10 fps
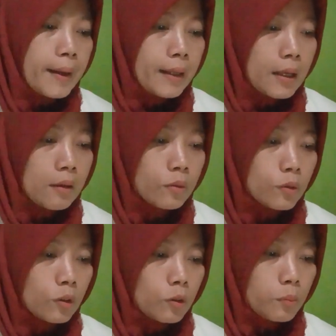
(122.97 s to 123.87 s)
baik ya
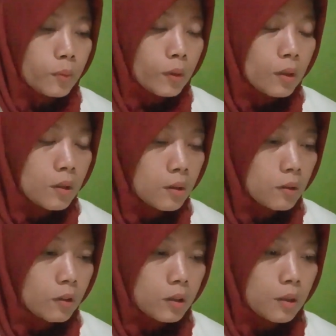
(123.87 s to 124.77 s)
untuk tubuh.
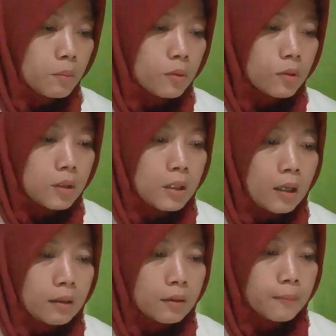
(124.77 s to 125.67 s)
Terus
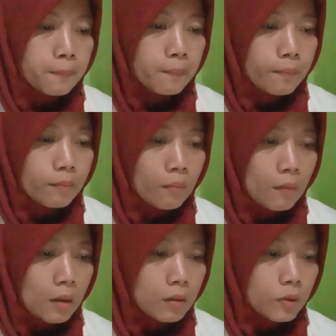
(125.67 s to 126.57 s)
kemudian
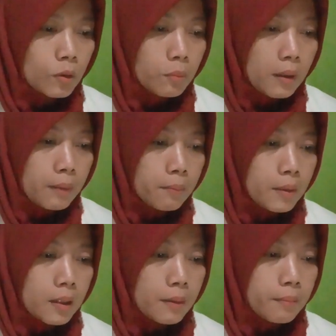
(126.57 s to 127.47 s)
cuman
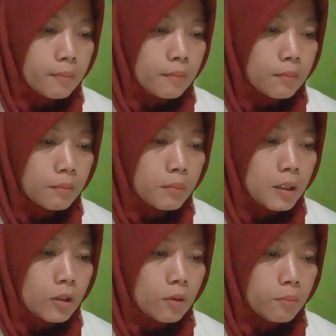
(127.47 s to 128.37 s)
minum
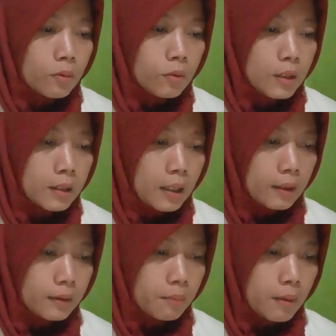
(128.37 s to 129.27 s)
minum kunyit
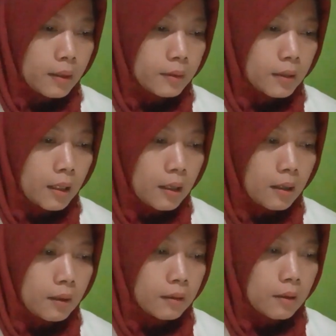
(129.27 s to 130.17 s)
asam
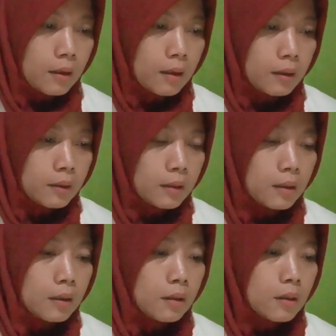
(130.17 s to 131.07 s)
aja. Nah,
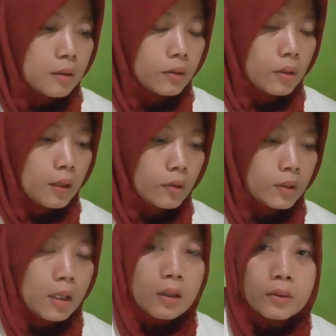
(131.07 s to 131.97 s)
ini
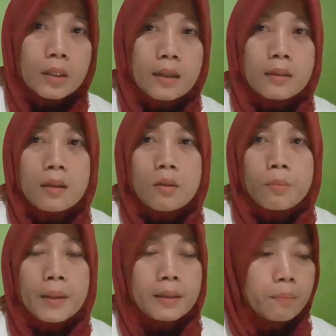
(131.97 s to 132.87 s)
seharusnya harus ada
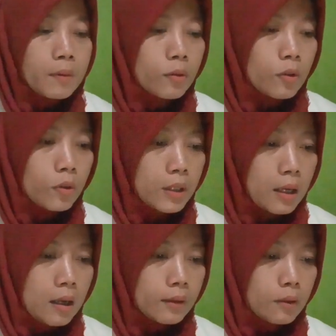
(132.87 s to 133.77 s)
obat peluruh
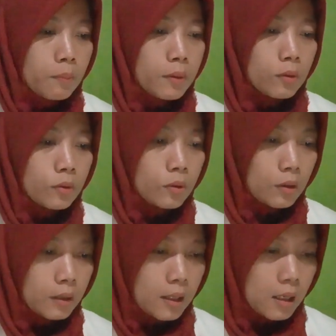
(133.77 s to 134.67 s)
ya atau
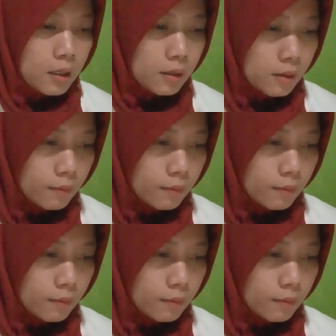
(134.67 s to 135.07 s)
pelunturnya